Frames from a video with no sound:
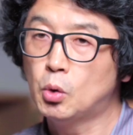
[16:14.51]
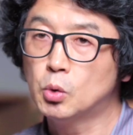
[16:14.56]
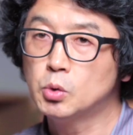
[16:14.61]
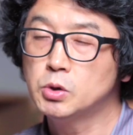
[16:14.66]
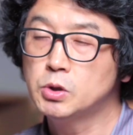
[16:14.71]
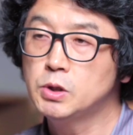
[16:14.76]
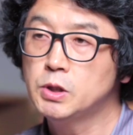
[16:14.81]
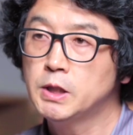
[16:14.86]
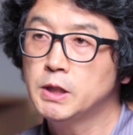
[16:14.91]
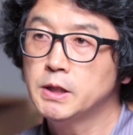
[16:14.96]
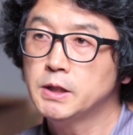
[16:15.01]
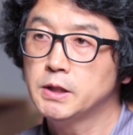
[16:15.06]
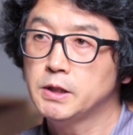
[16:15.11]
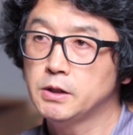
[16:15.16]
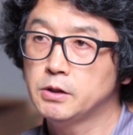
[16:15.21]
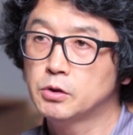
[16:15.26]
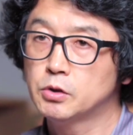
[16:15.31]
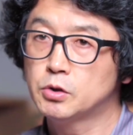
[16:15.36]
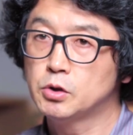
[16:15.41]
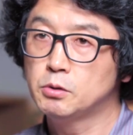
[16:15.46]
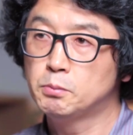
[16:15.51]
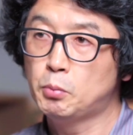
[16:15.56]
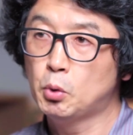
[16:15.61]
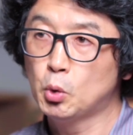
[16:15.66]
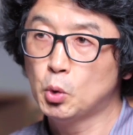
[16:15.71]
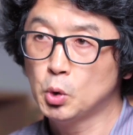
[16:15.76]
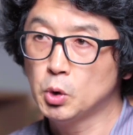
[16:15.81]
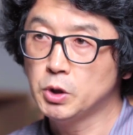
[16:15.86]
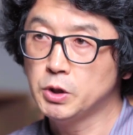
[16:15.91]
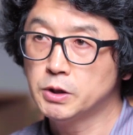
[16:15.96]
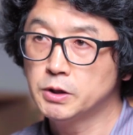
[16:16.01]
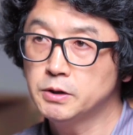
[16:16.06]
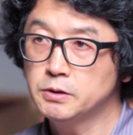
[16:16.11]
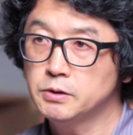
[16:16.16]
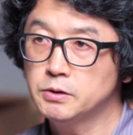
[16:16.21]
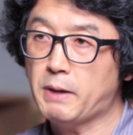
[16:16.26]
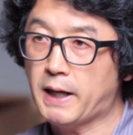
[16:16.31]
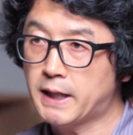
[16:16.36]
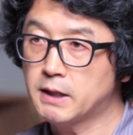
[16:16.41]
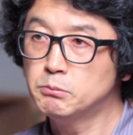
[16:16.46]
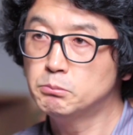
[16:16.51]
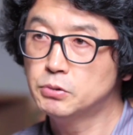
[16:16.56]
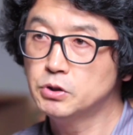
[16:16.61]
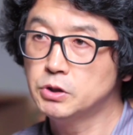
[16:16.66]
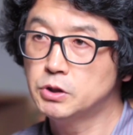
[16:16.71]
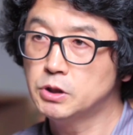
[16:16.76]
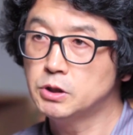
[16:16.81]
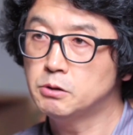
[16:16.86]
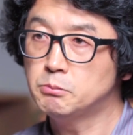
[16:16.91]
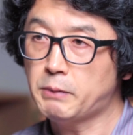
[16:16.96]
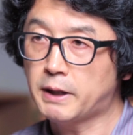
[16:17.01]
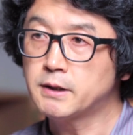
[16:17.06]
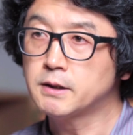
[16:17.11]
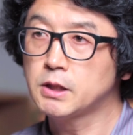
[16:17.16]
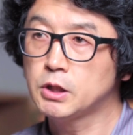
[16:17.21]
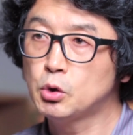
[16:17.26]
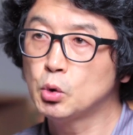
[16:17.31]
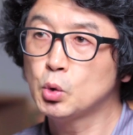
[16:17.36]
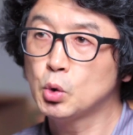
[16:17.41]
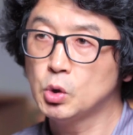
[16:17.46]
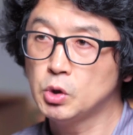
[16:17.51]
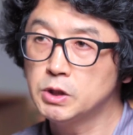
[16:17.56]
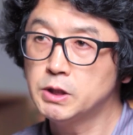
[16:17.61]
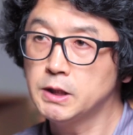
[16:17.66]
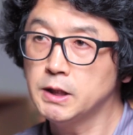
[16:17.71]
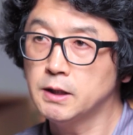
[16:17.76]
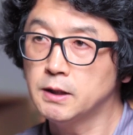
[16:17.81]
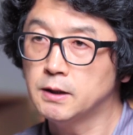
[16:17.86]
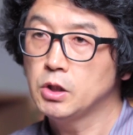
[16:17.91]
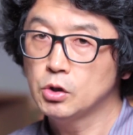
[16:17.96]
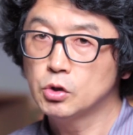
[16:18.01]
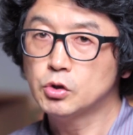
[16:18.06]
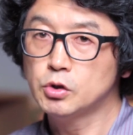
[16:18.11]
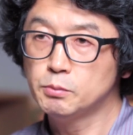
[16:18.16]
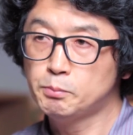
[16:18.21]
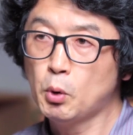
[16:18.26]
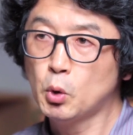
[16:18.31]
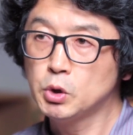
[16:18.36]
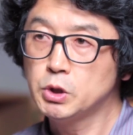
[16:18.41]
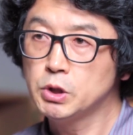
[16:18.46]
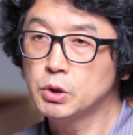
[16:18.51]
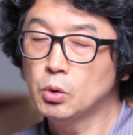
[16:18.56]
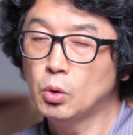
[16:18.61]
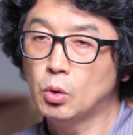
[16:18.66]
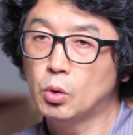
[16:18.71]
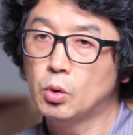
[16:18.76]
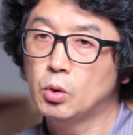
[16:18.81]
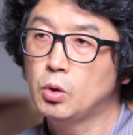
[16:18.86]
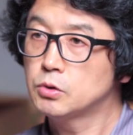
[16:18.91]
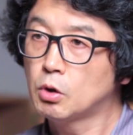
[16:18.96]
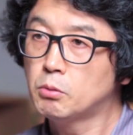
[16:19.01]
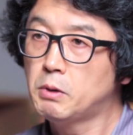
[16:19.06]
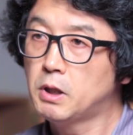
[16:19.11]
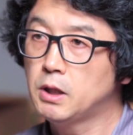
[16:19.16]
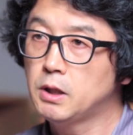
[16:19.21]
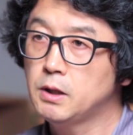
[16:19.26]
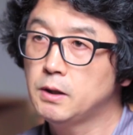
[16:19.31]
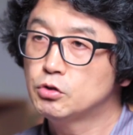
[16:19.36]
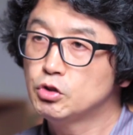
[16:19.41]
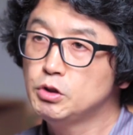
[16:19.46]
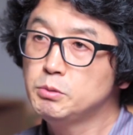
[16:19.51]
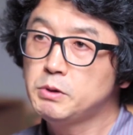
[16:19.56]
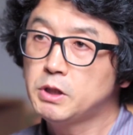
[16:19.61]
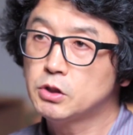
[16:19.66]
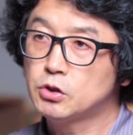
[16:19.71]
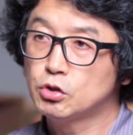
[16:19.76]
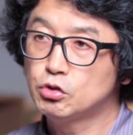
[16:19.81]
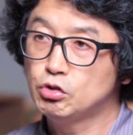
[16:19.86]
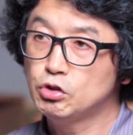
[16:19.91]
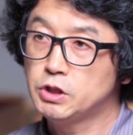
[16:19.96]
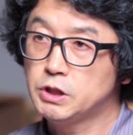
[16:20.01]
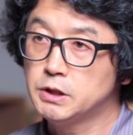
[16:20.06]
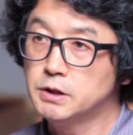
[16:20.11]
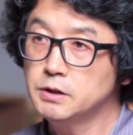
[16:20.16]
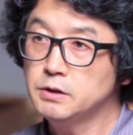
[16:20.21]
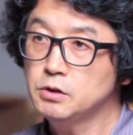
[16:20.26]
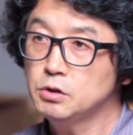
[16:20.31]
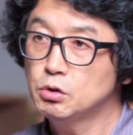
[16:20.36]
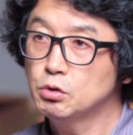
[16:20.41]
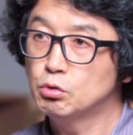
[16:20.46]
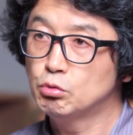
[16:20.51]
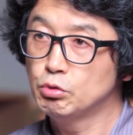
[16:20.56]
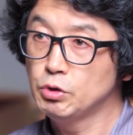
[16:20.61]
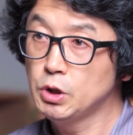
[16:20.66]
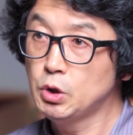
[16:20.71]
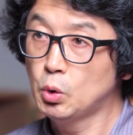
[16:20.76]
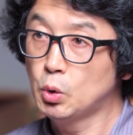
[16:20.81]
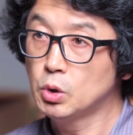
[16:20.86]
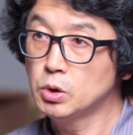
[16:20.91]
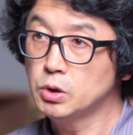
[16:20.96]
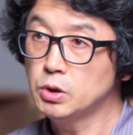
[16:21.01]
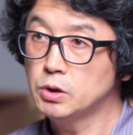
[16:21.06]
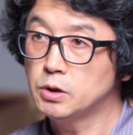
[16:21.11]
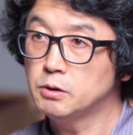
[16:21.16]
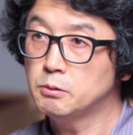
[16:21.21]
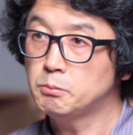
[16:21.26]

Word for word: 오늘 이것을 보고 있는 많은 분들, 많은 기독교인들이 이것을 보시고 정말 주님께서 주시는 위로를